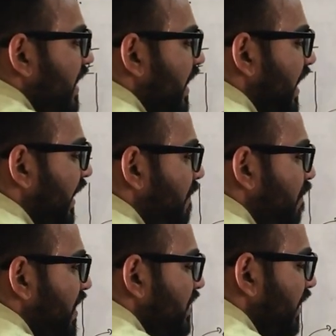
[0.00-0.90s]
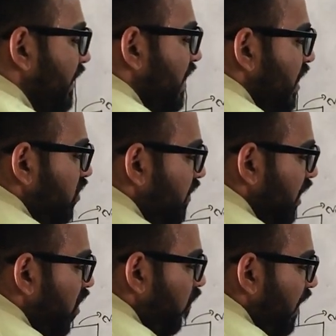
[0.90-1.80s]
दिखा रहा है कंप्रेशन तो
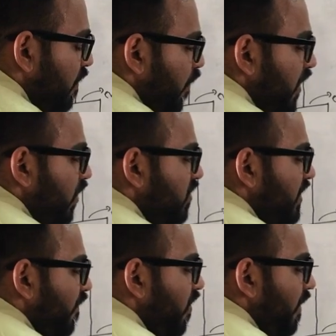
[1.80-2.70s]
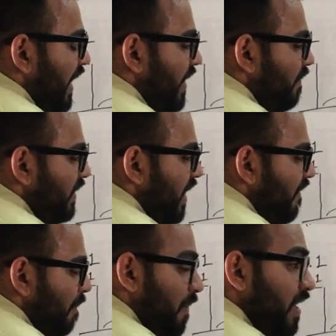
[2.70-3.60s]
देखो वन पॉइंट कौन से लाइन में था
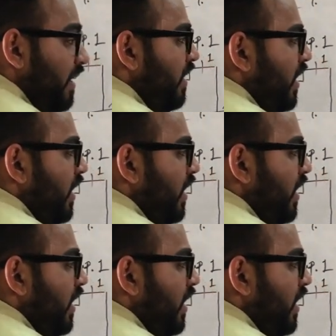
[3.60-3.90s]
वेपर